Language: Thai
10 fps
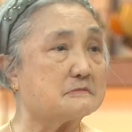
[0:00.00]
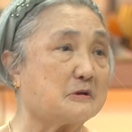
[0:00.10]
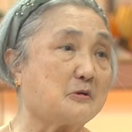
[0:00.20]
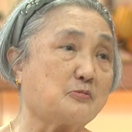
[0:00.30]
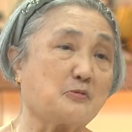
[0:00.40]

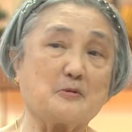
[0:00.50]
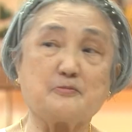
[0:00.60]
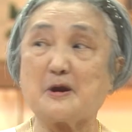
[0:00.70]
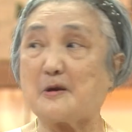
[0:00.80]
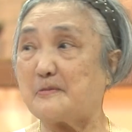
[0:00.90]
อุป
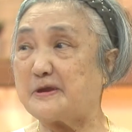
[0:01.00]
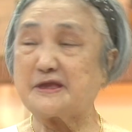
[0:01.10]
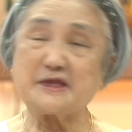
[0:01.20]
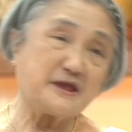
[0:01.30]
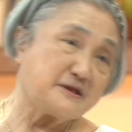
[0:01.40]
บอกไป
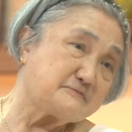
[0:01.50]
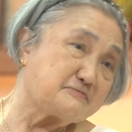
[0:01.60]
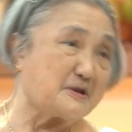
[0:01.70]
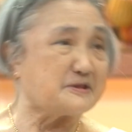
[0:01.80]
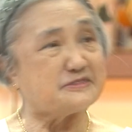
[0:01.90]

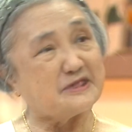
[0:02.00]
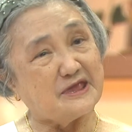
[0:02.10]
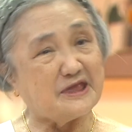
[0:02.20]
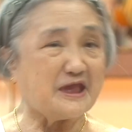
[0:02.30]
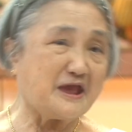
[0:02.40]
ไมื่อ
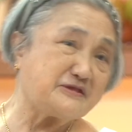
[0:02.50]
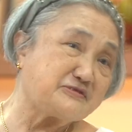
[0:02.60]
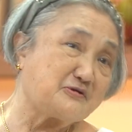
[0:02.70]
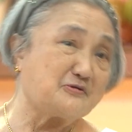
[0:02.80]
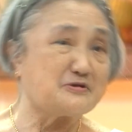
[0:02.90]
ที่อายร